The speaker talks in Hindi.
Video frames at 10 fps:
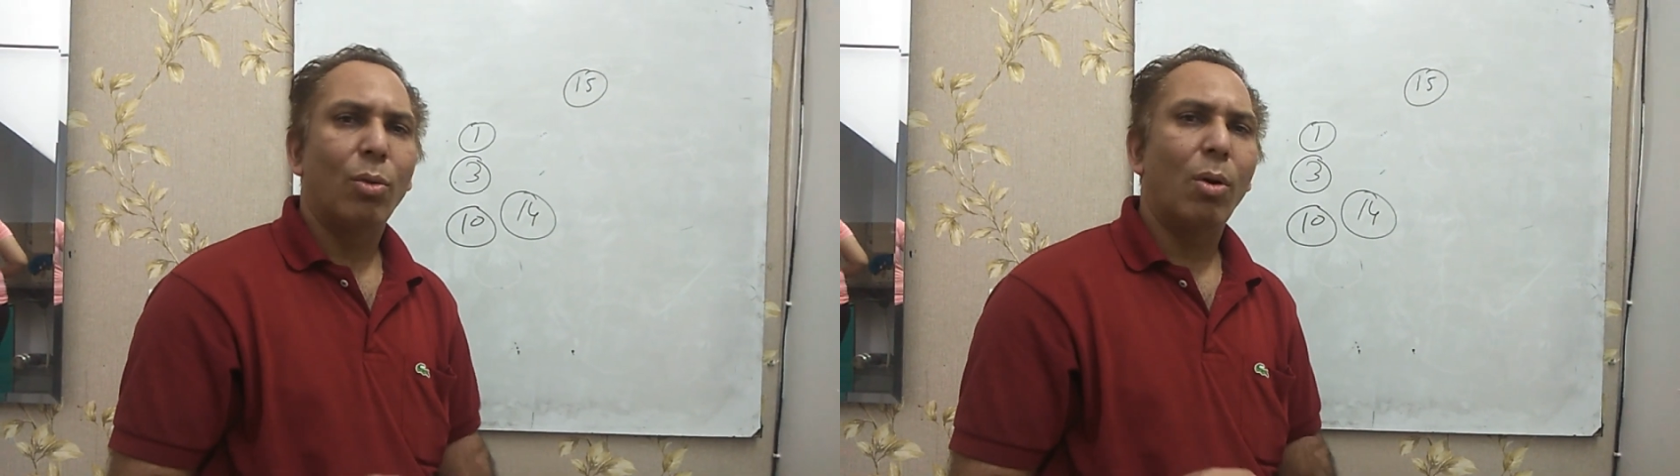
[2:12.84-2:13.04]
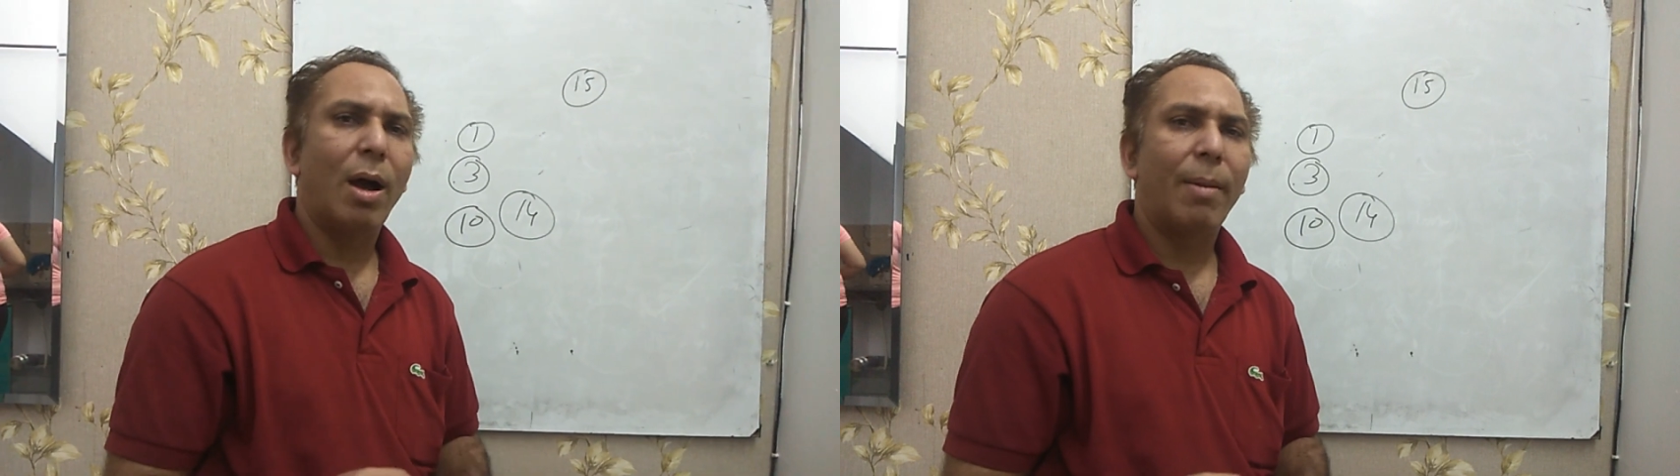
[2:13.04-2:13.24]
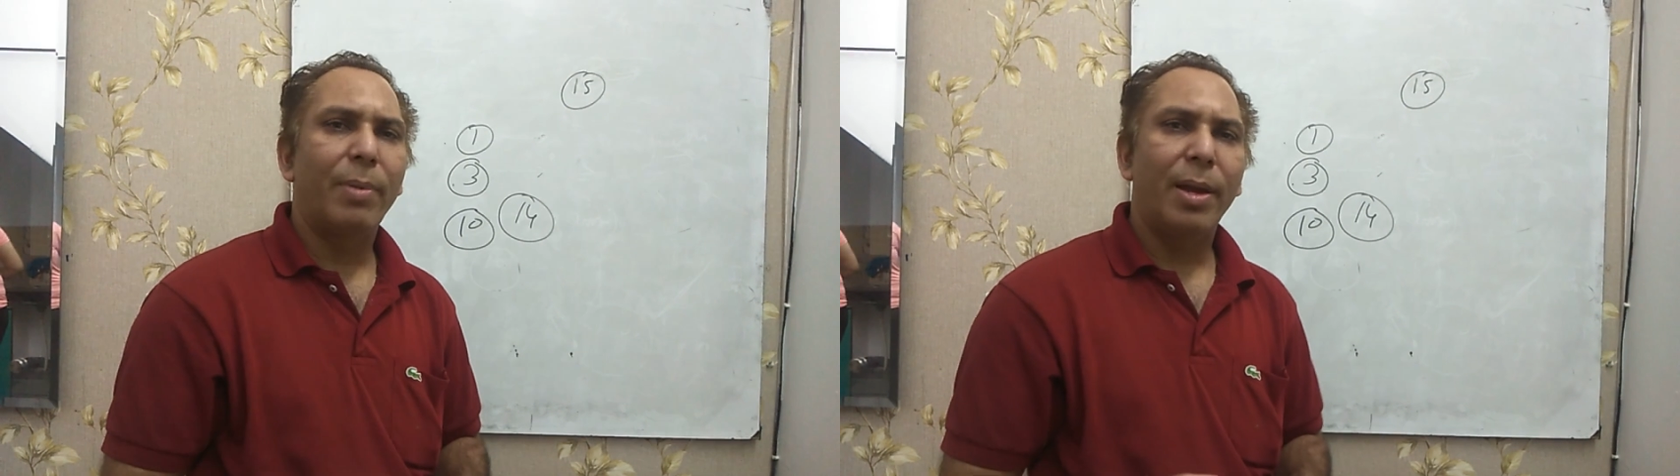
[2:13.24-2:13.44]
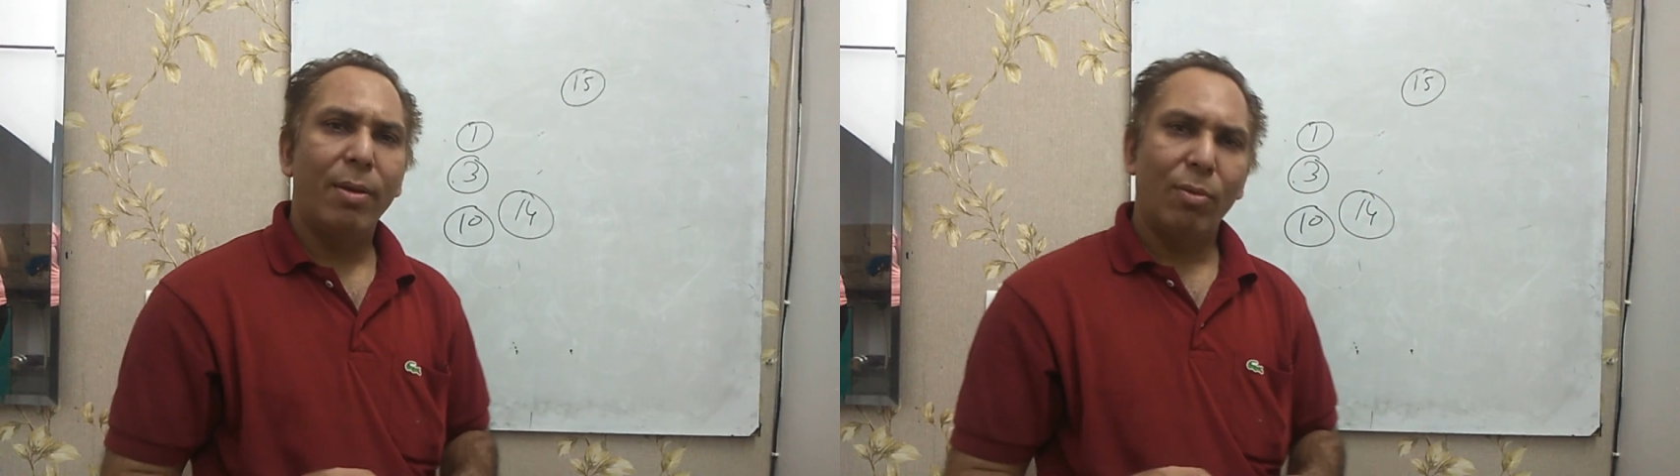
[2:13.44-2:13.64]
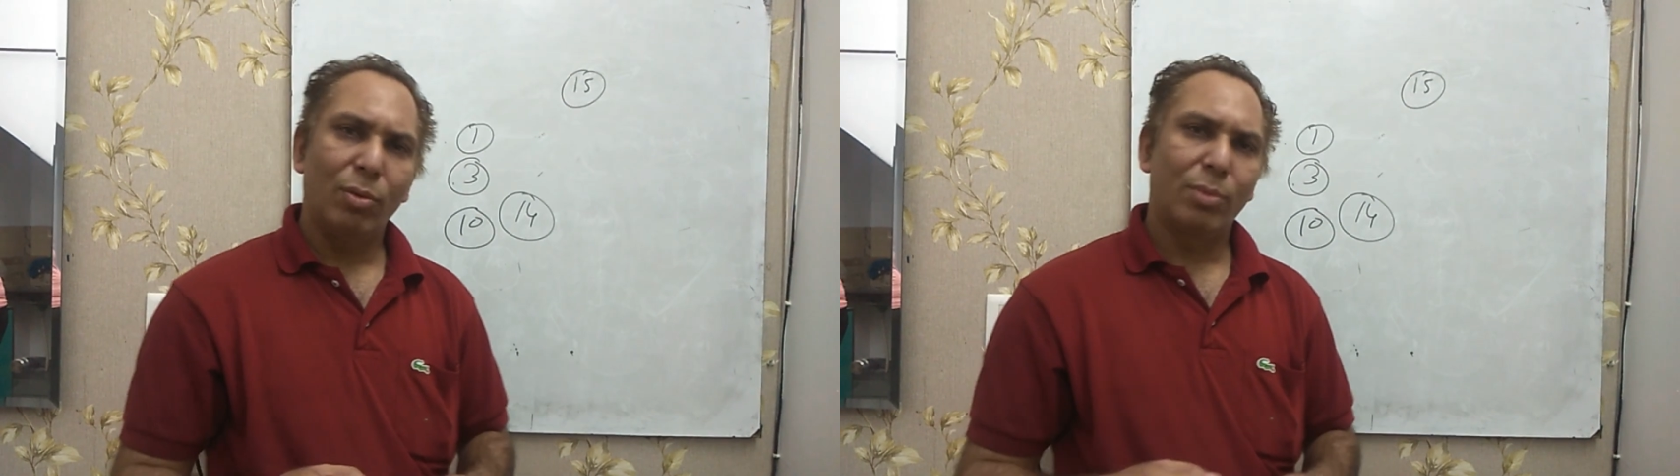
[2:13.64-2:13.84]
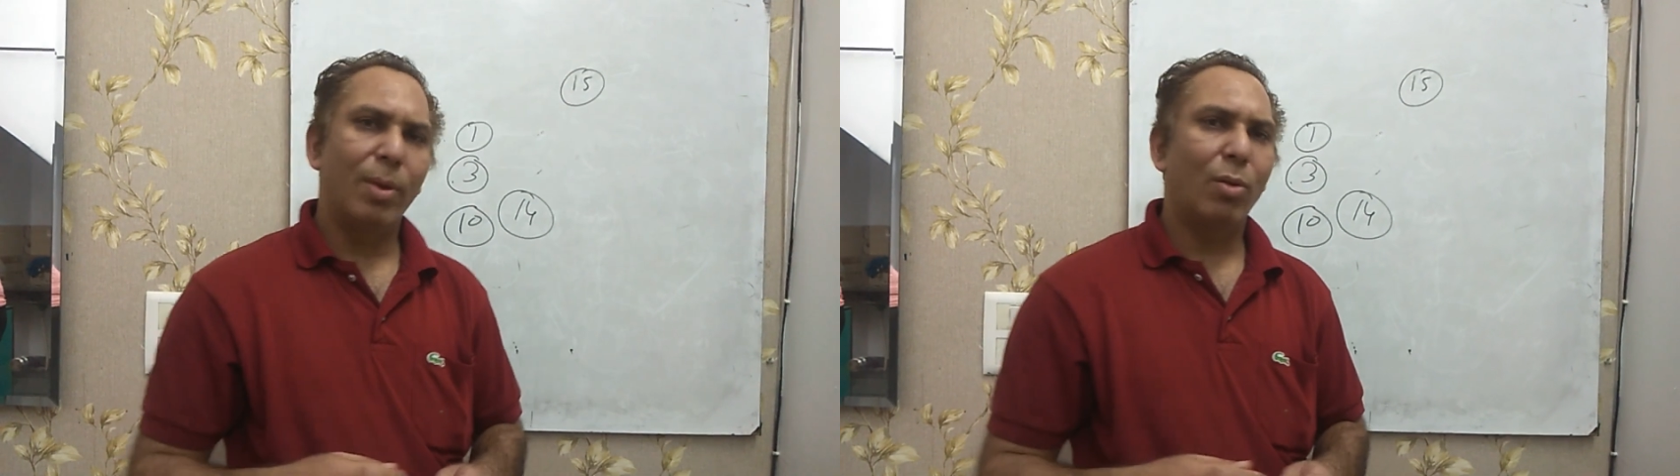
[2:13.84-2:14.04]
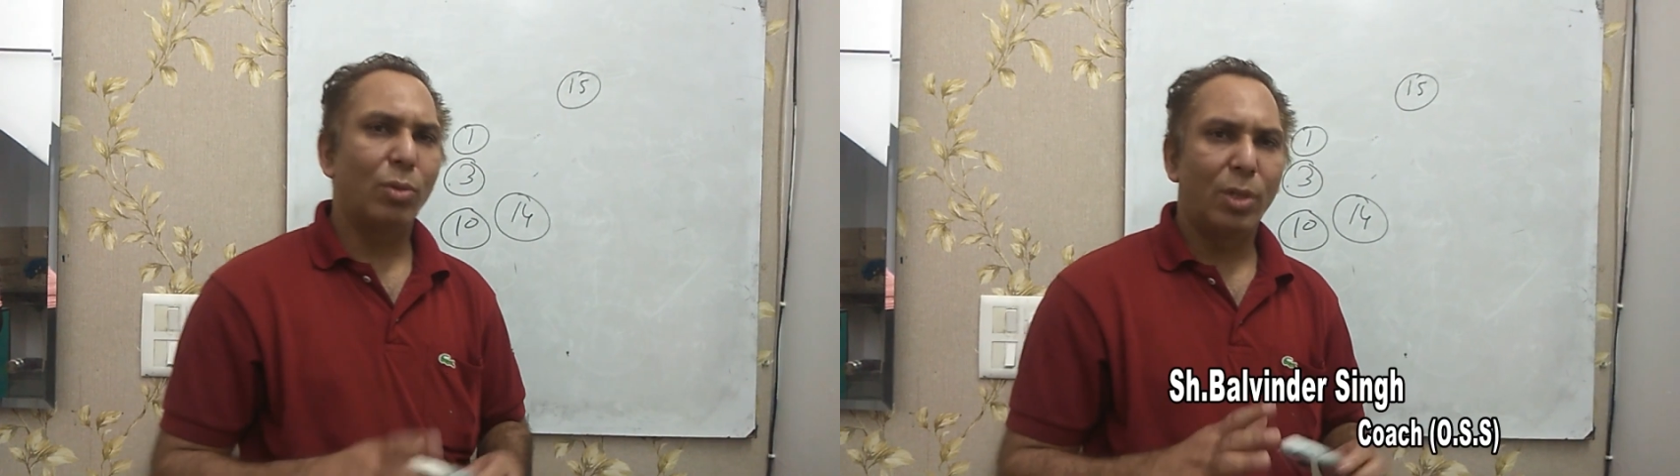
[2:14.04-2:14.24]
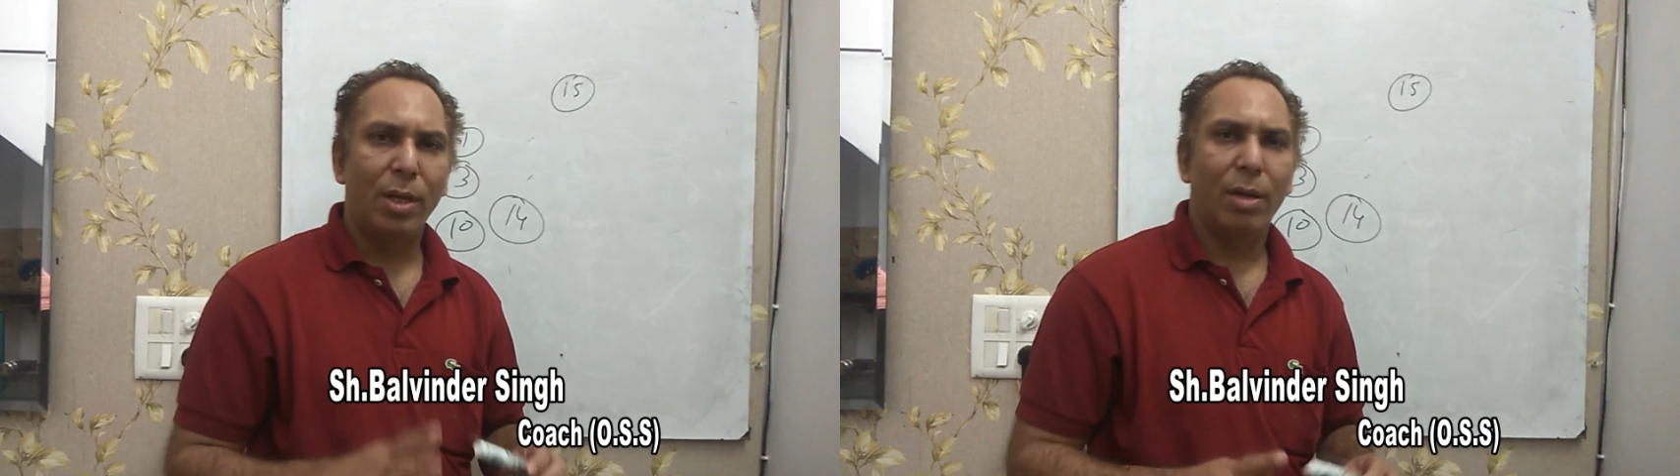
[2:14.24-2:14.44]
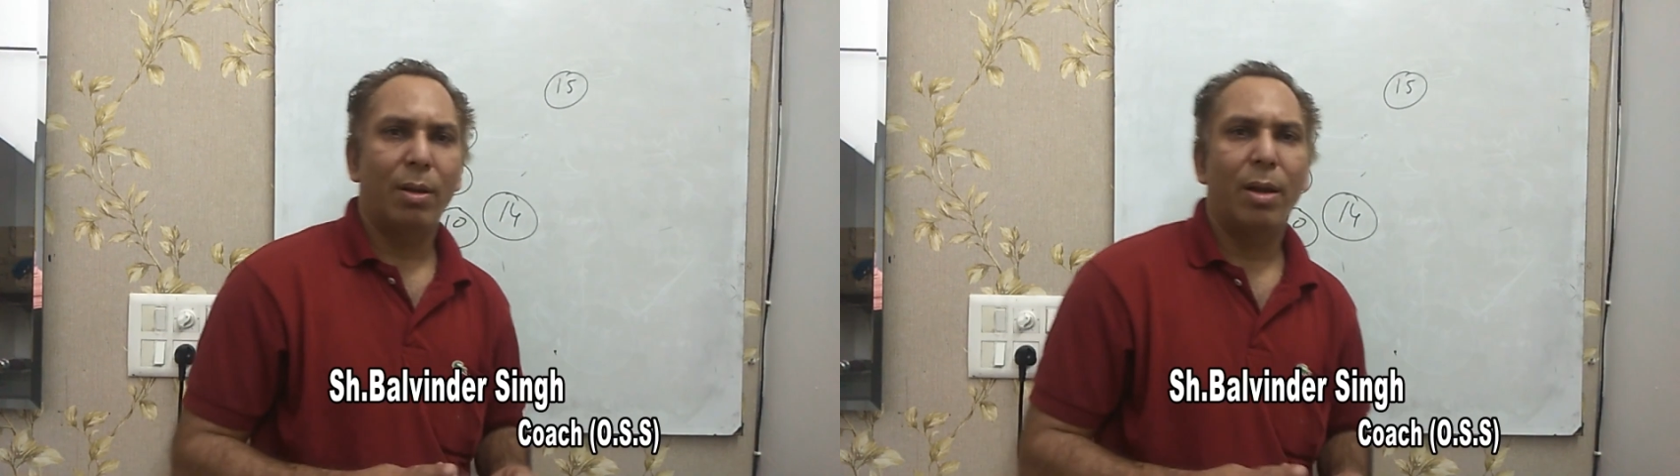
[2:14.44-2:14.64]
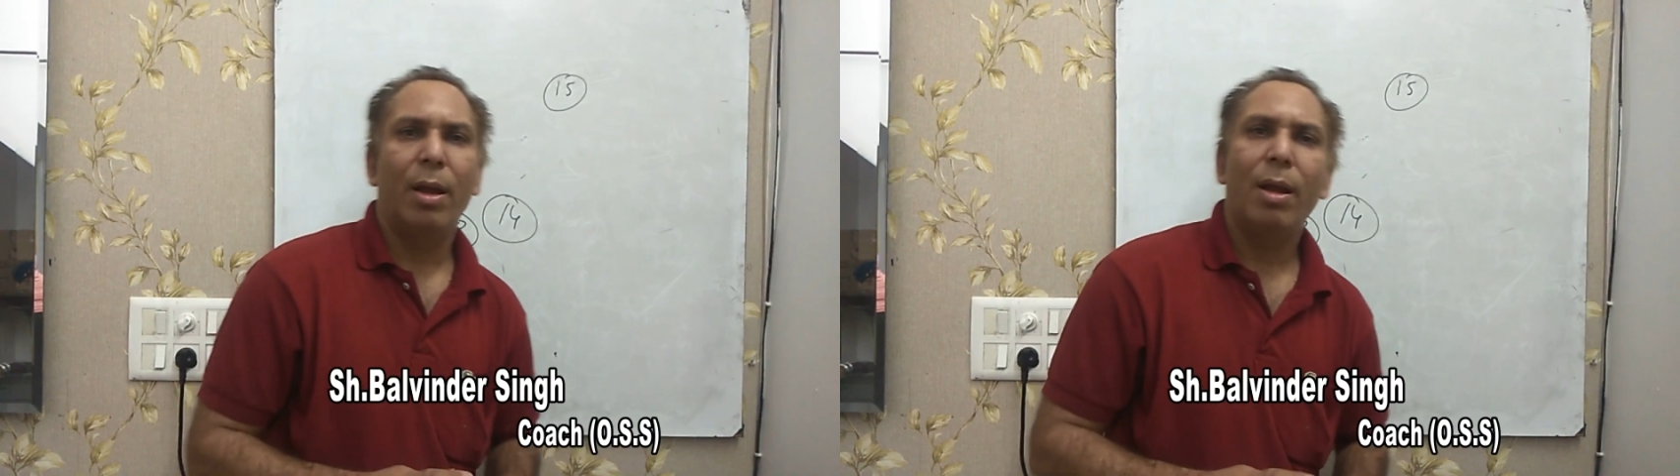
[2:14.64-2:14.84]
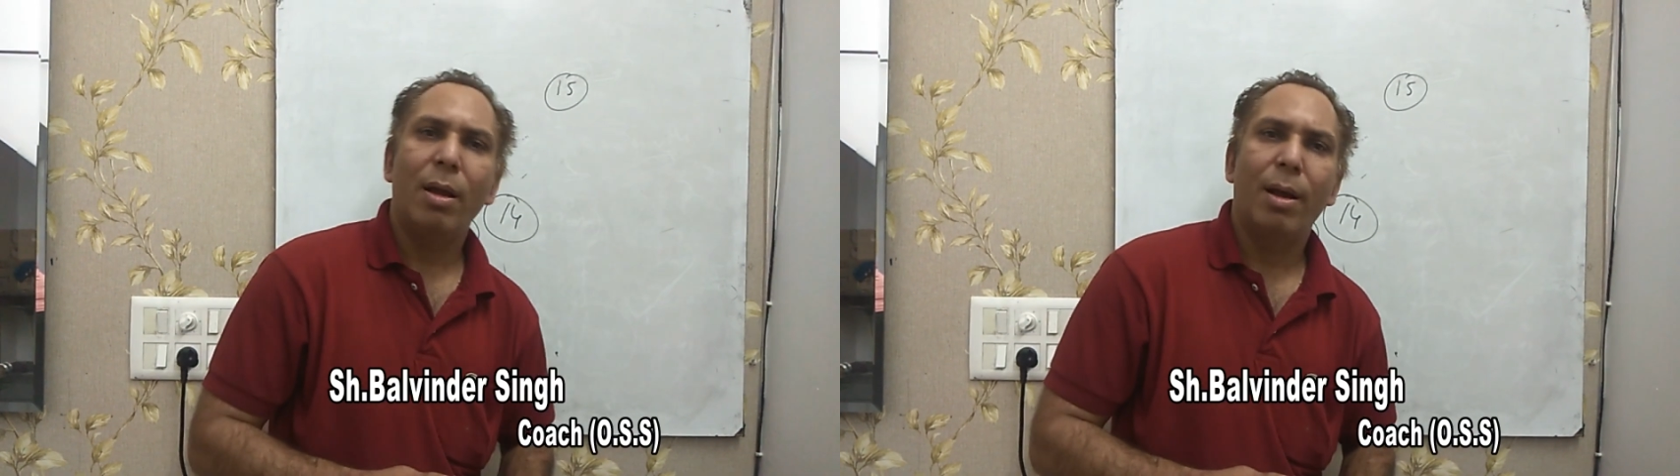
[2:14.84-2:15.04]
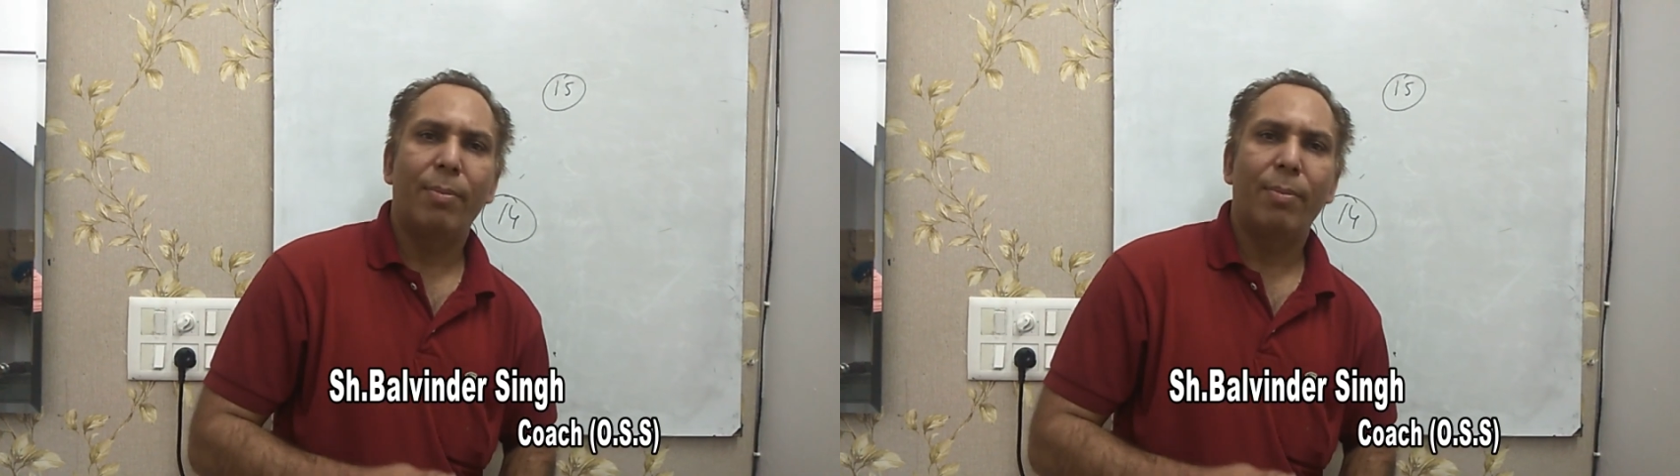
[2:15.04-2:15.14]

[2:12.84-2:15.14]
तो आपने उसमें कुछ नहीं करना है